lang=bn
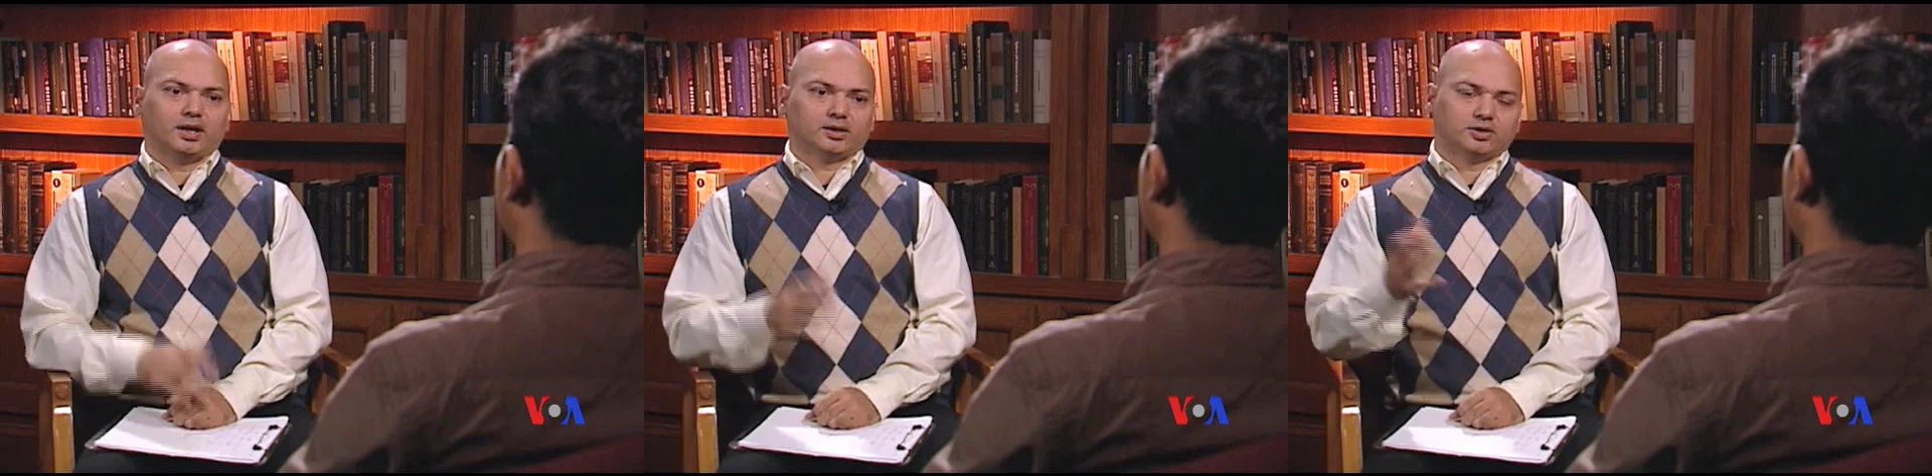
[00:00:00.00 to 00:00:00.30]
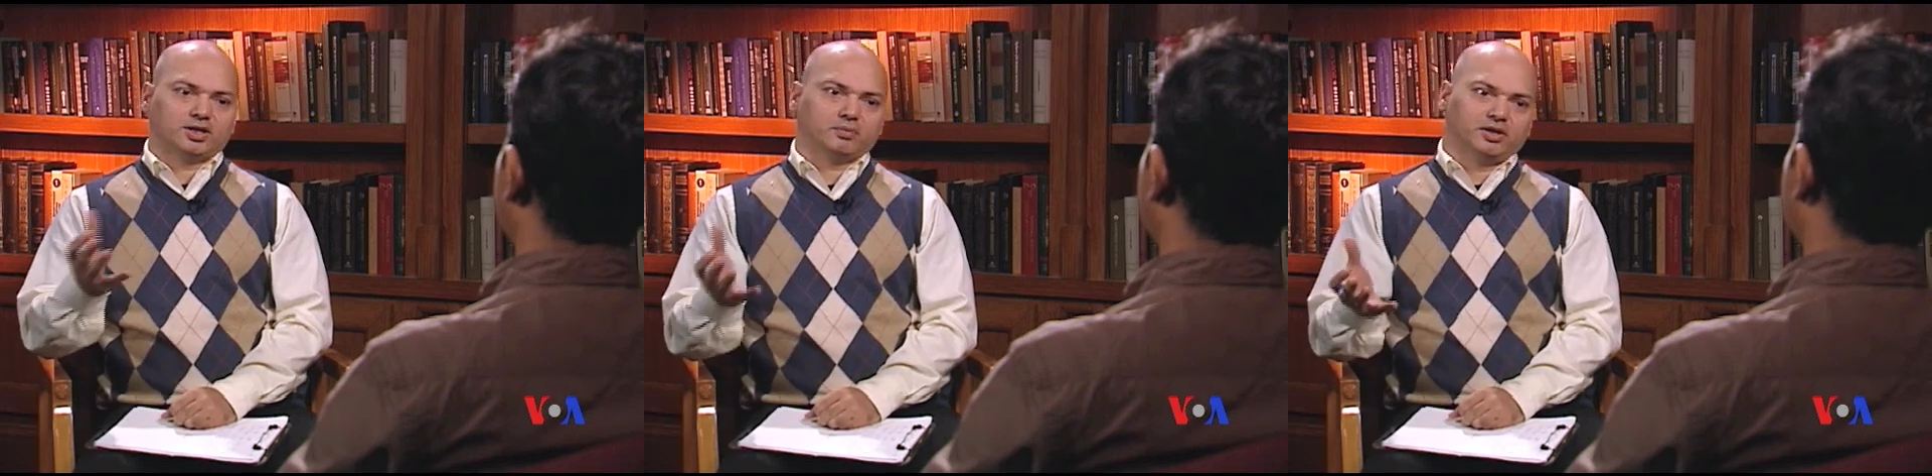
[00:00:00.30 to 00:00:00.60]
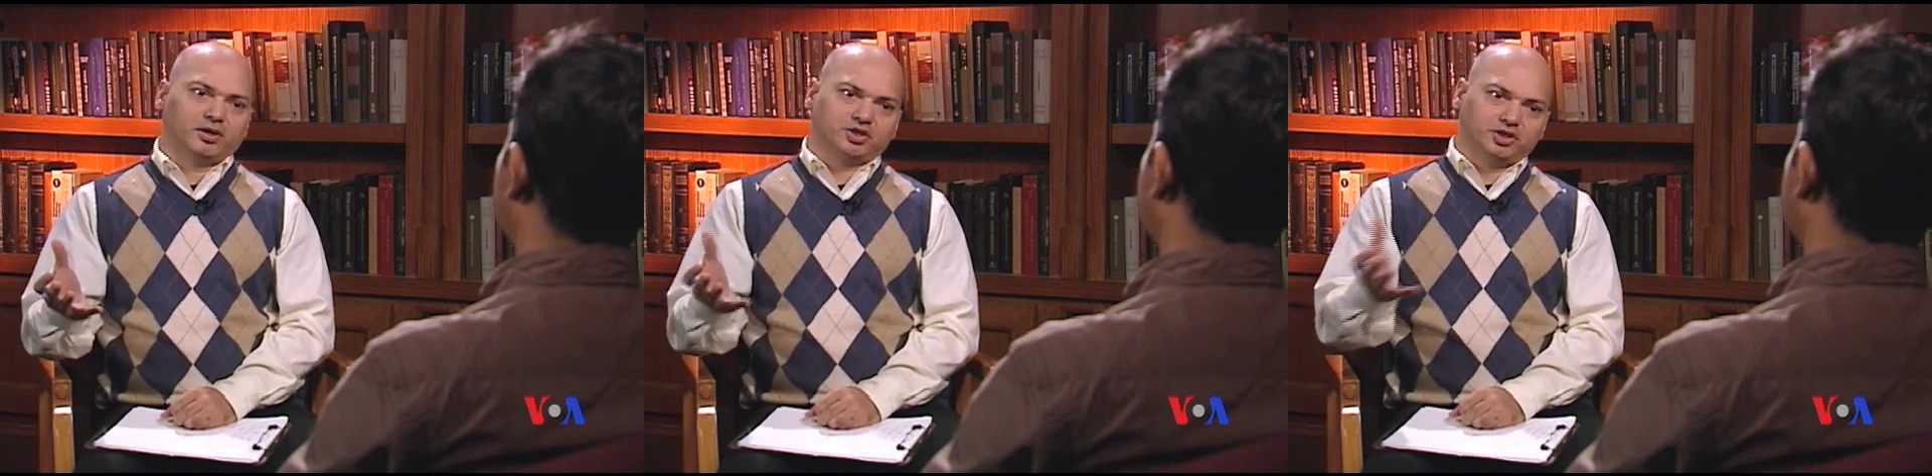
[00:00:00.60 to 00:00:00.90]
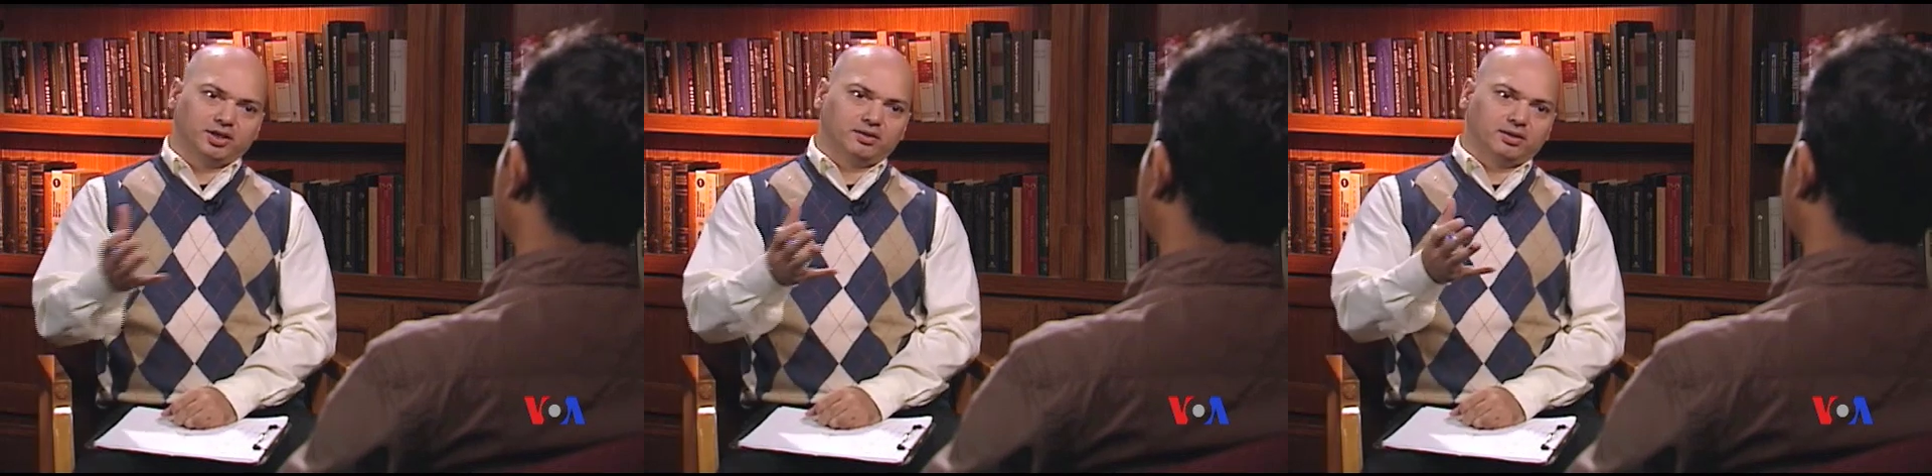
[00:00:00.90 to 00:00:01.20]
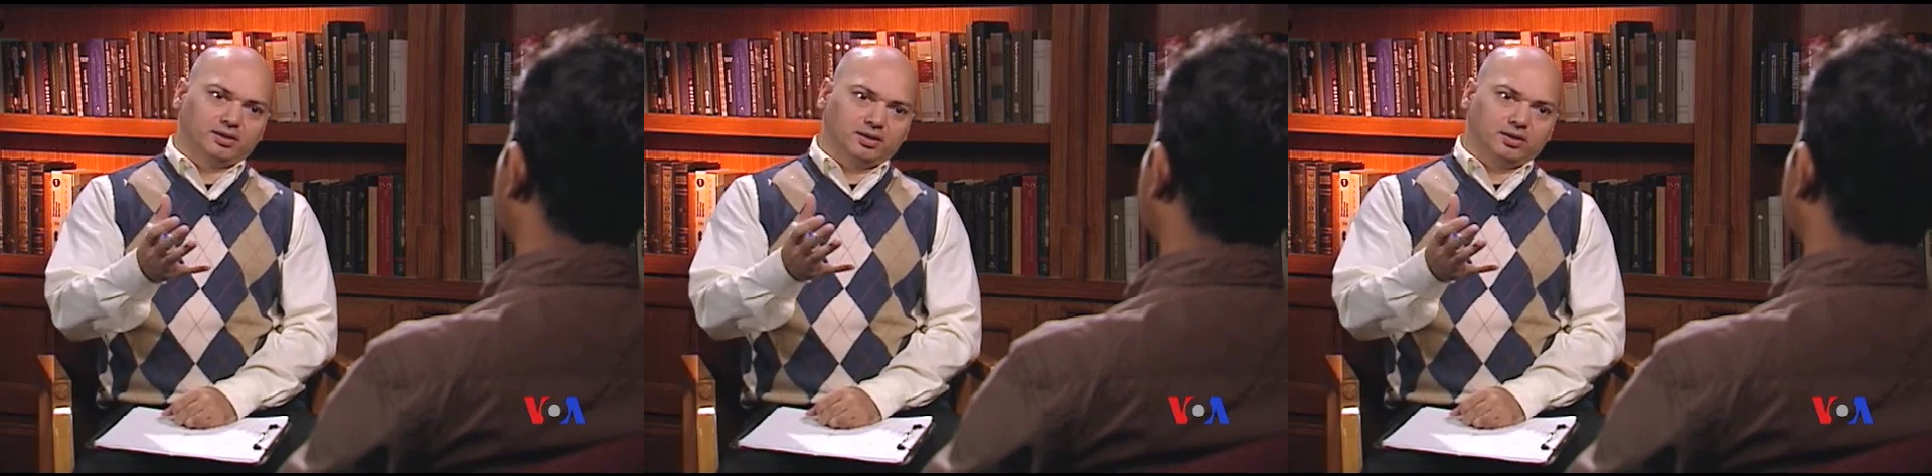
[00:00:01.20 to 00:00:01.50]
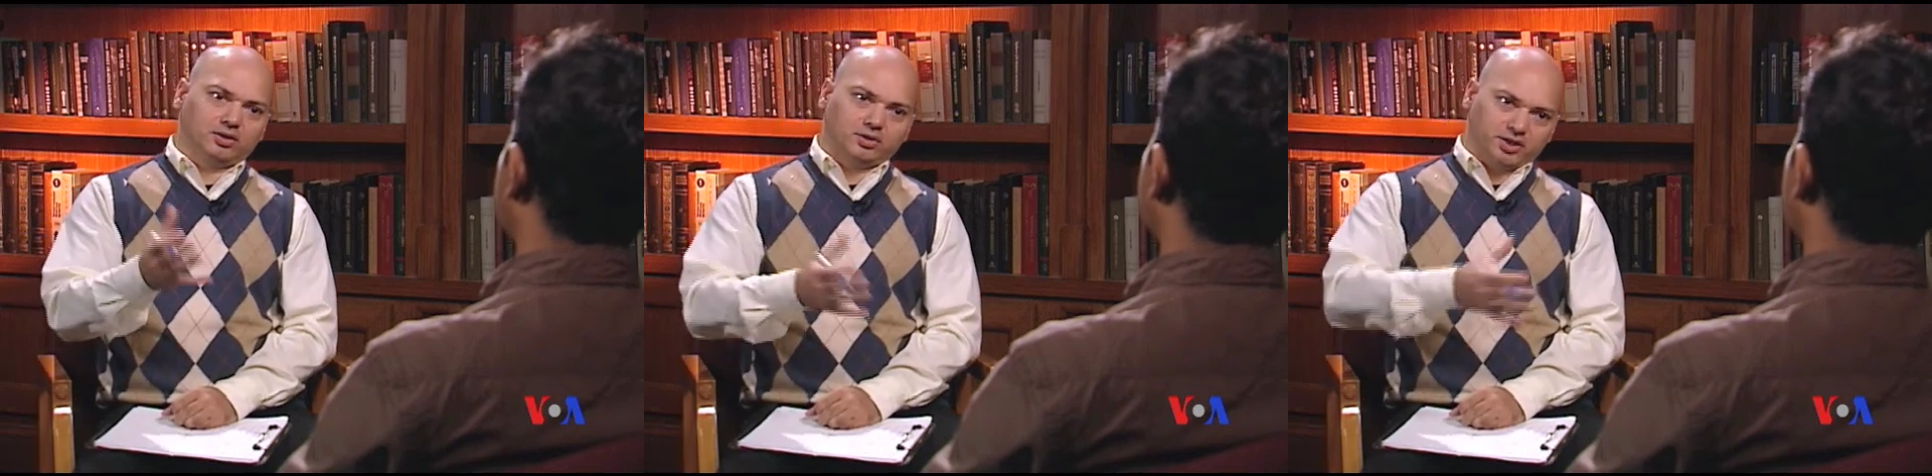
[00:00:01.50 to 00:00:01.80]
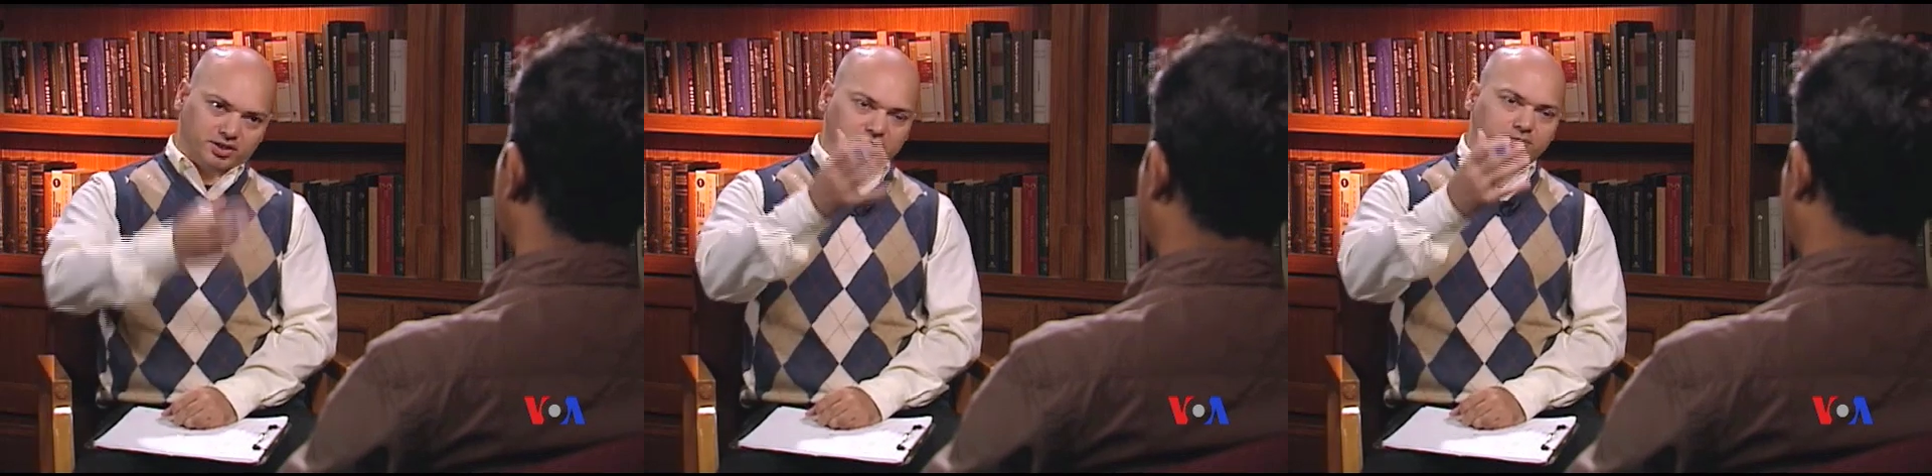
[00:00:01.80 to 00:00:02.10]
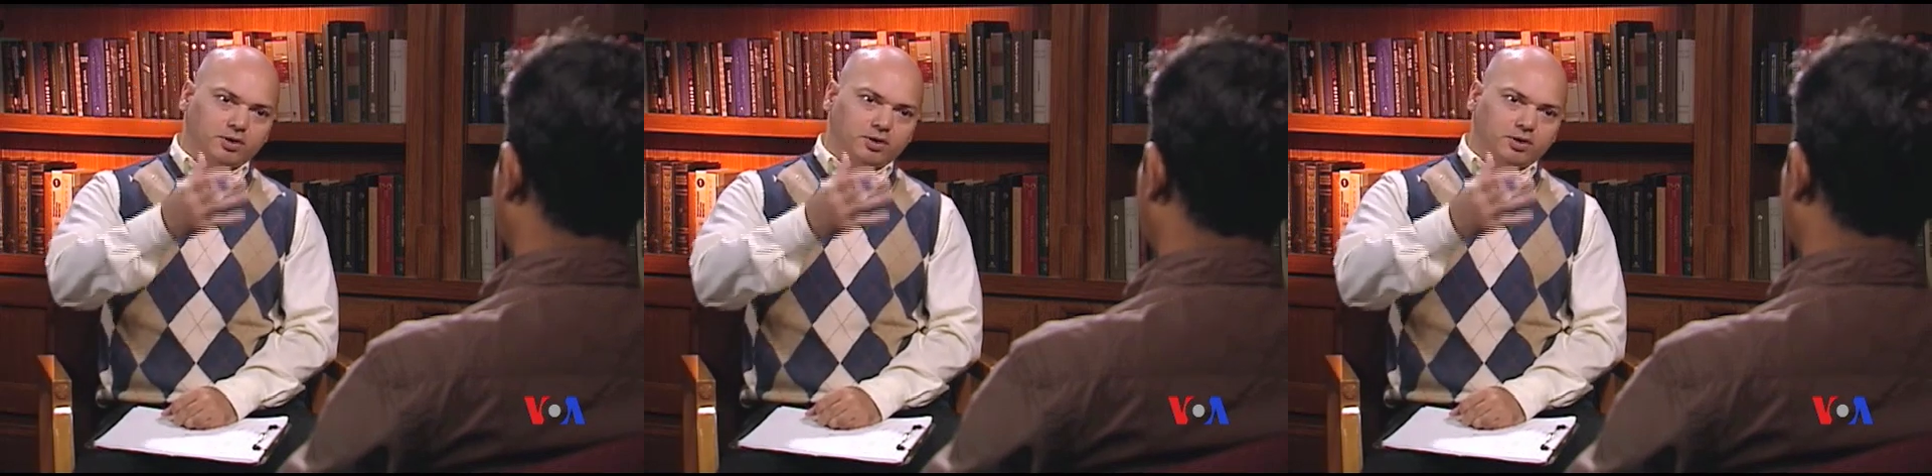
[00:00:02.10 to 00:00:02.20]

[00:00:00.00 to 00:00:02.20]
এটা হচ্ছে আপনি রাশিয়া থেকে ককেশাস